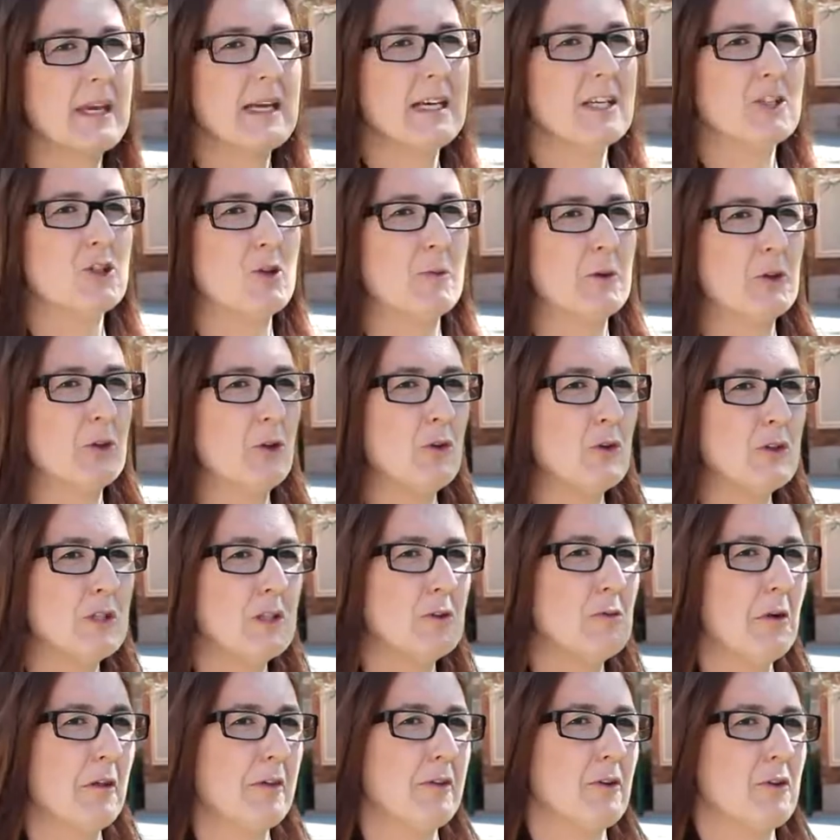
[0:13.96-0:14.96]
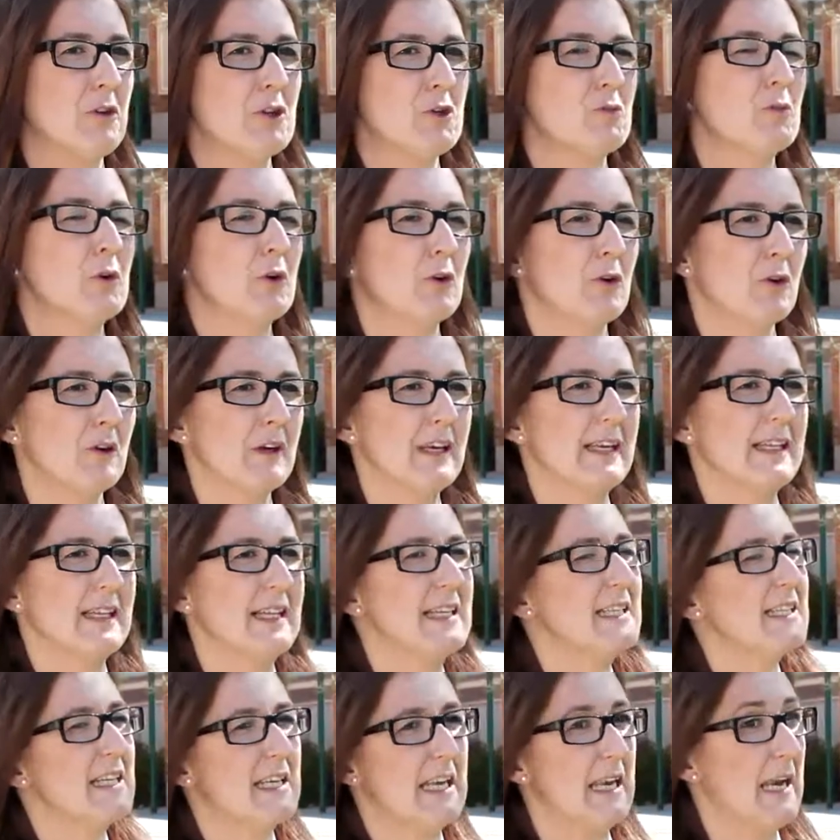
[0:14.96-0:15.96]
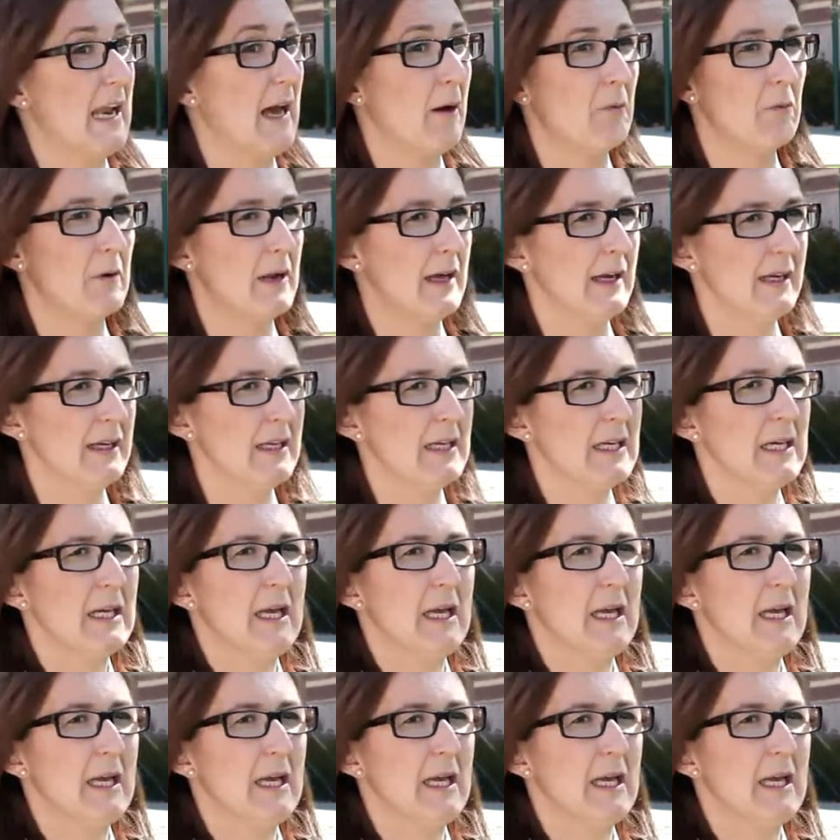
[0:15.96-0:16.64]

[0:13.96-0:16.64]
sobre todo en situaciones muy concretas en el aula,